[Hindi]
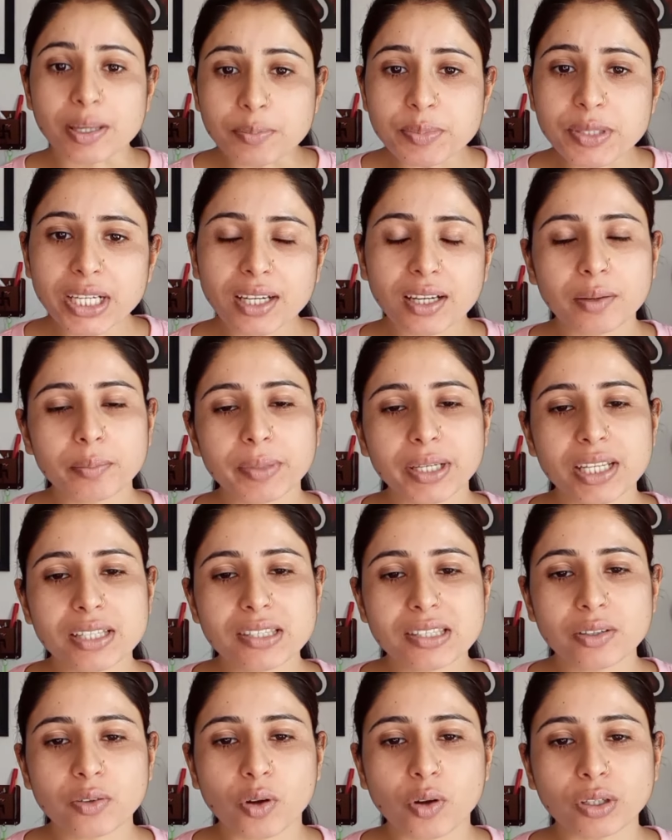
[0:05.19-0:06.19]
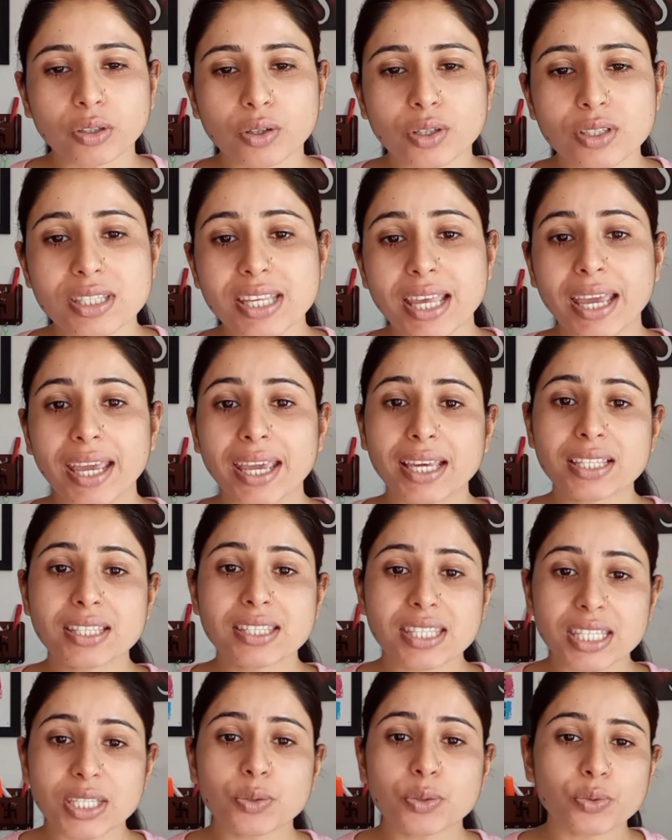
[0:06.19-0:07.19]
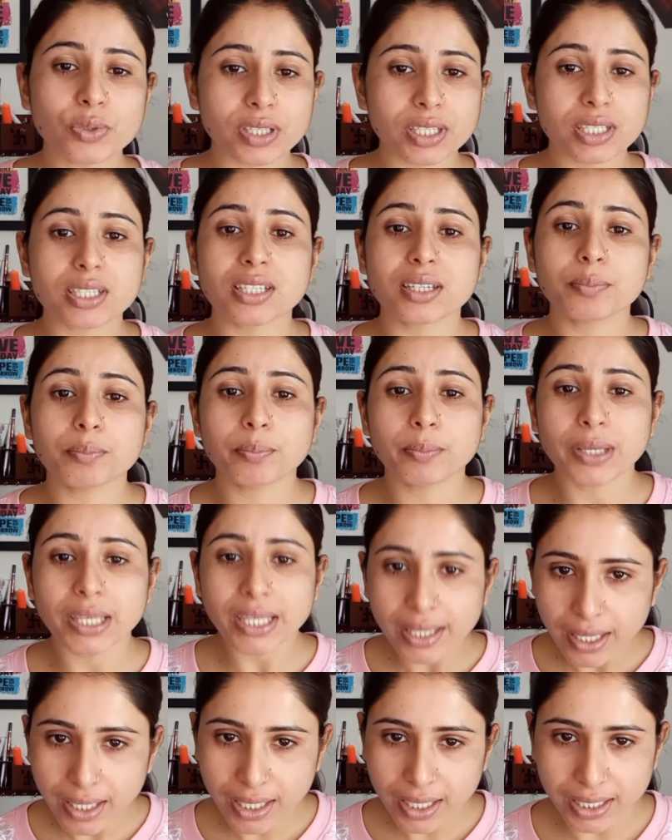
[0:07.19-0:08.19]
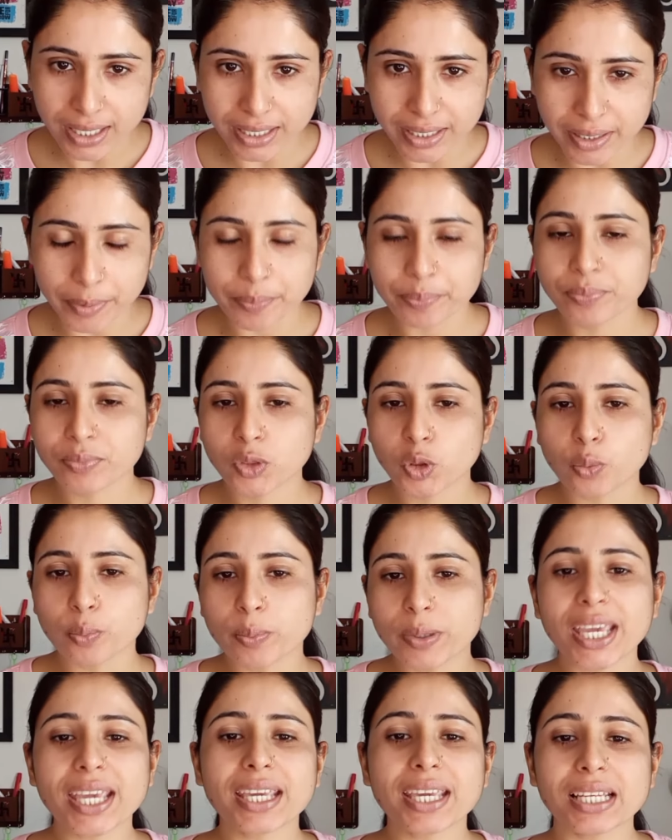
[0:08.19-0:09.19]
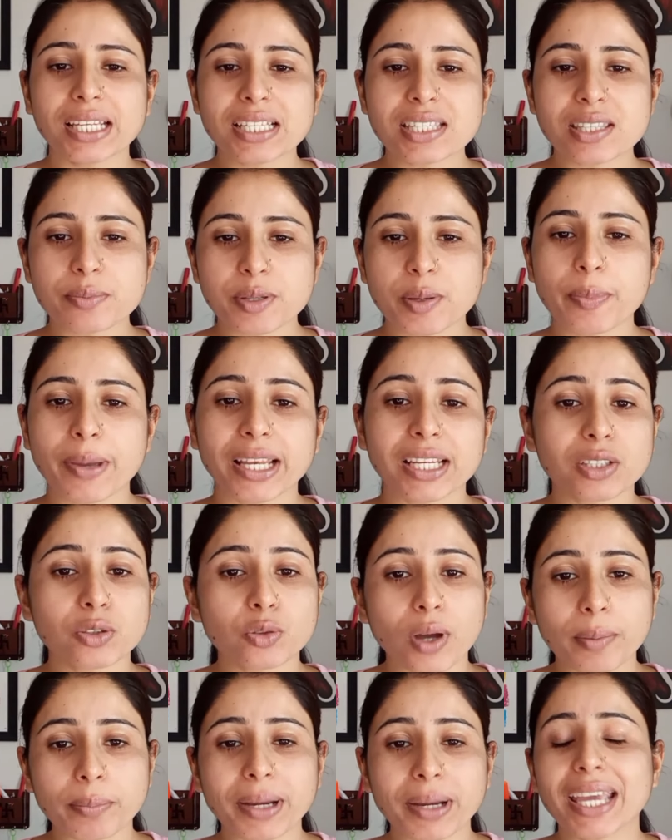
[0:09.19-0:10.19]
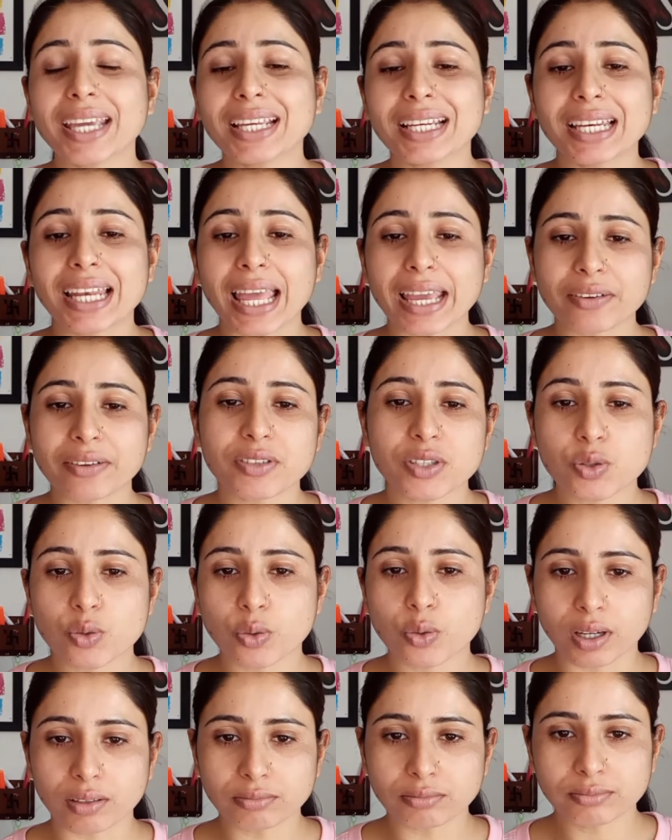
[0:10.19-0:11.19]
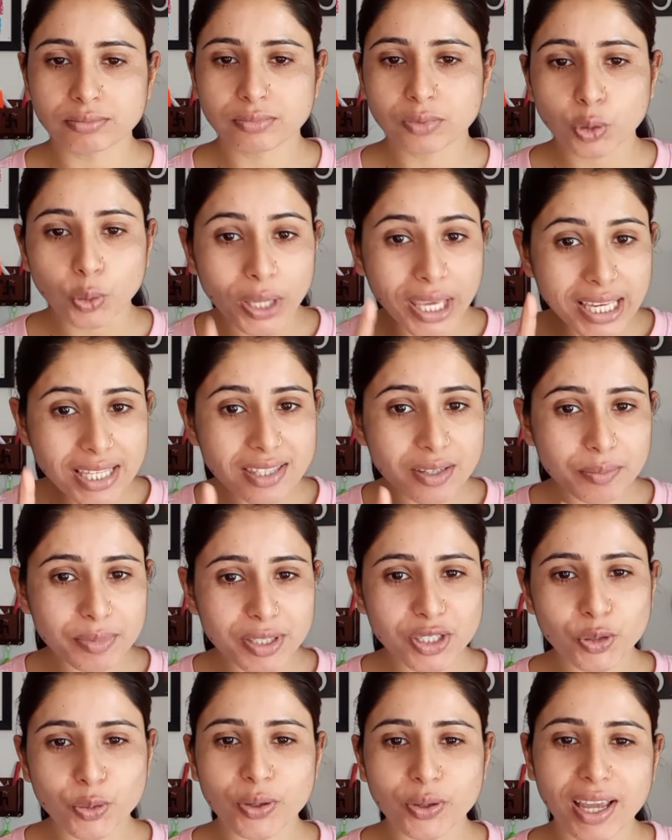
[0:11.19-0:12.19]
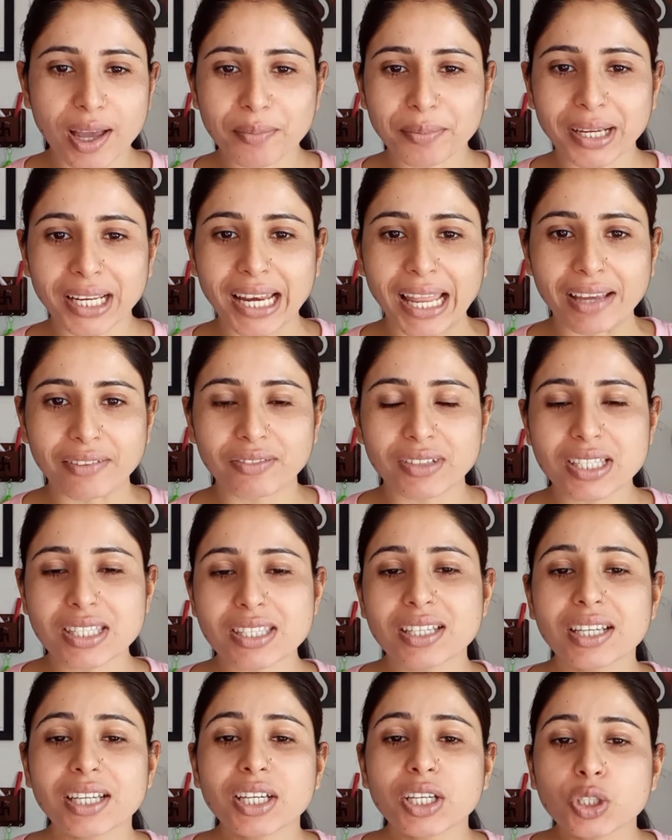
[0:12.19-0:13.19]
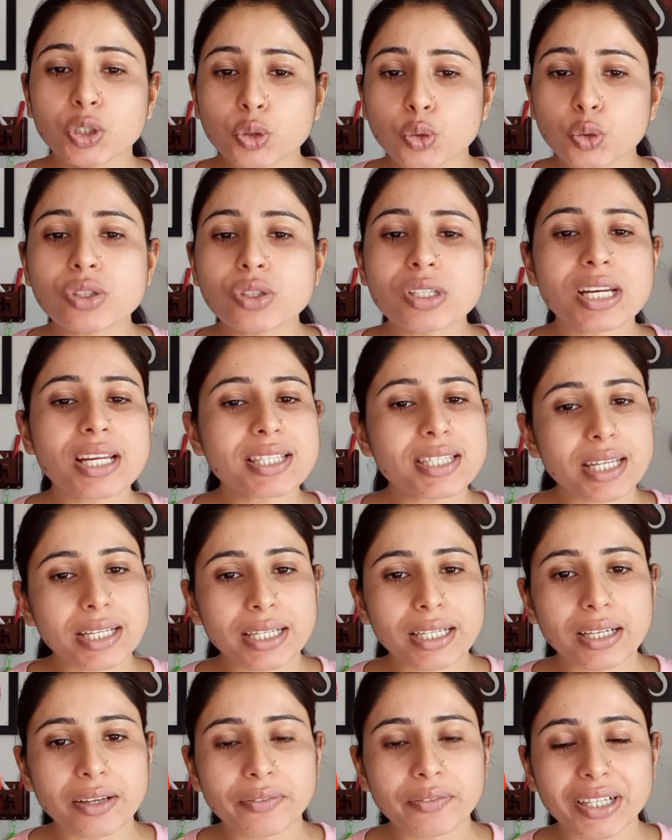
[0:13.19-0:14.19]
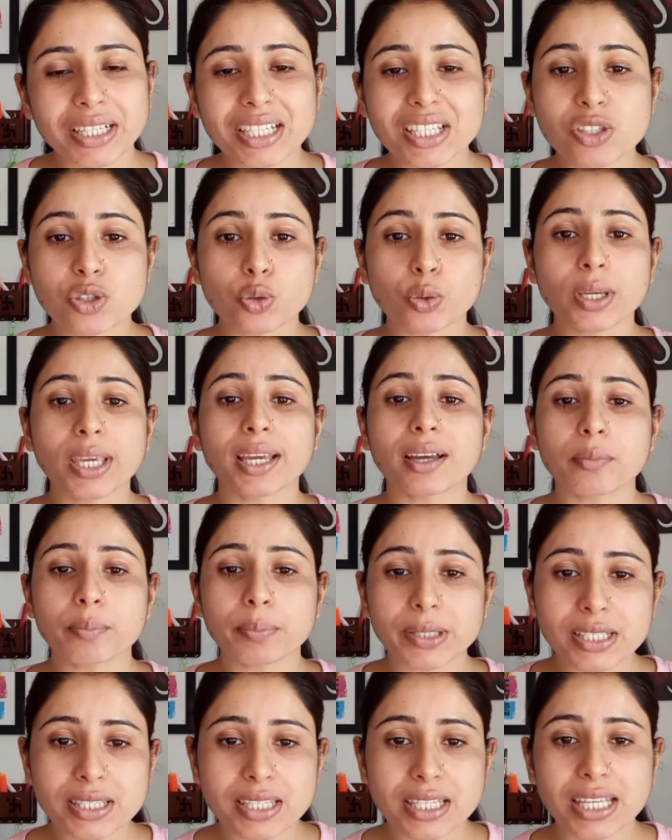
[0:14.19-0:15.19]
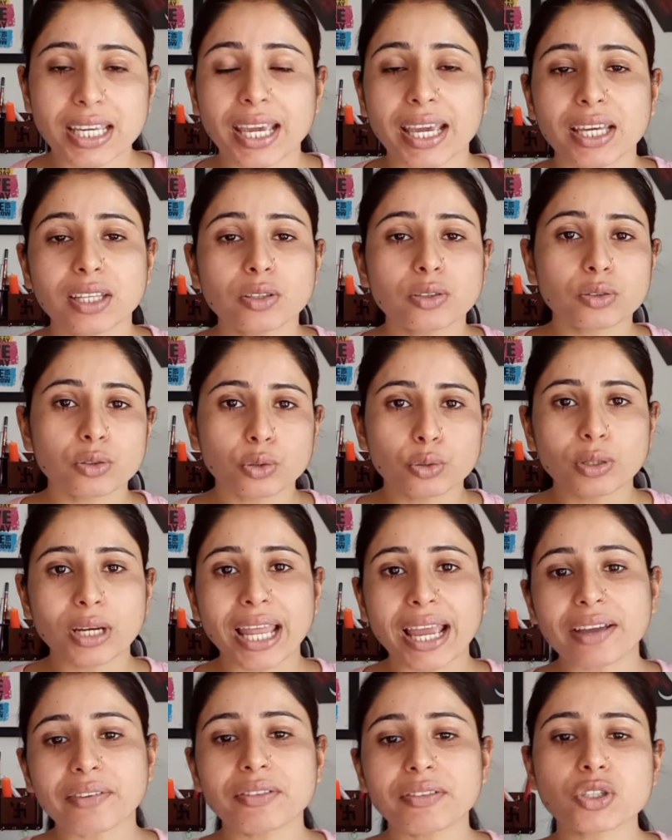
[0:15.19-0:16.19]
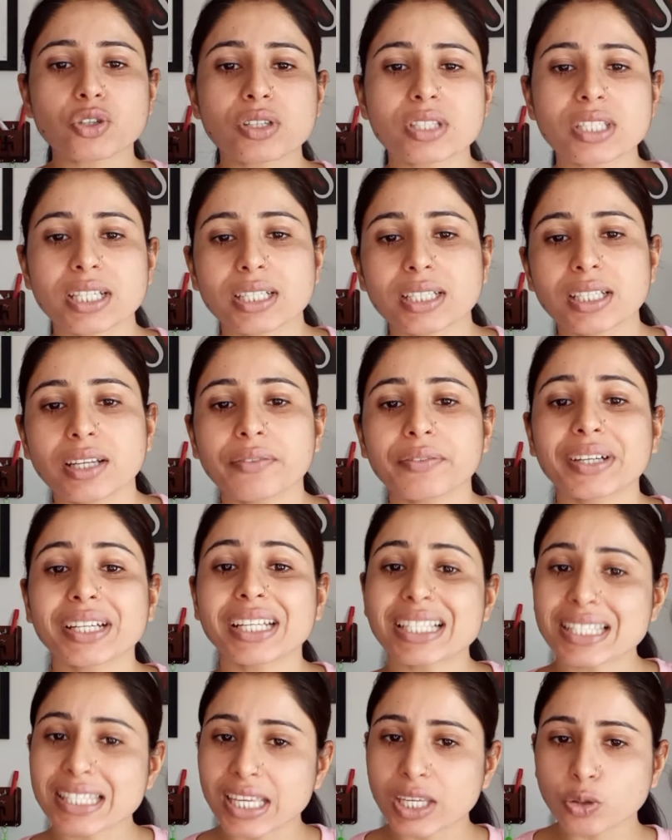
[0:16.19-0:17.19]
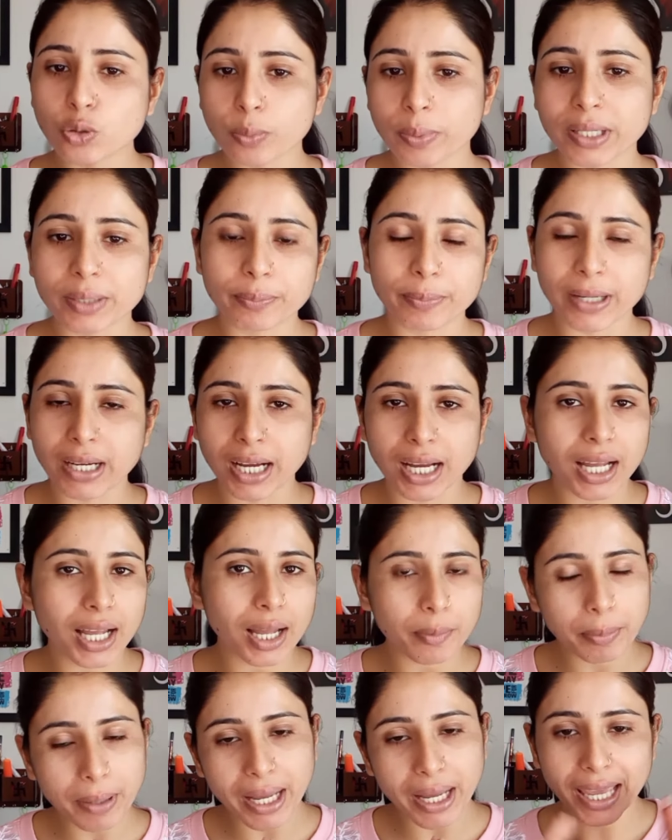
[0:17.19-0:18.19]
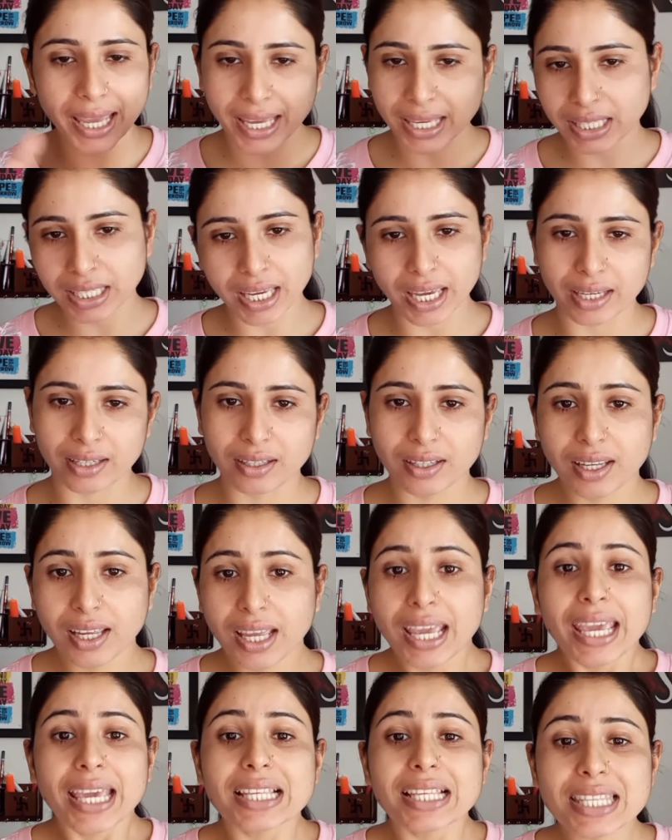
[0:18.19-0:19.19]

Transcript: सब्जेक्ट कम्बिनेशन कौन कौन सा है सी यू ई टी बी ए के लिए तो बी ए के लिए सबसे पहले तो आपका एक लैंग्वेज होगा तो एक सब्जेक्ट हो गया आपका लैंग्वेज दूसरा जनरल अवेयरनेस जो कि कंपलसरी है तो लैंग्वेज और जनरल अवेयरनेस ये तो पक्का आपका है ही है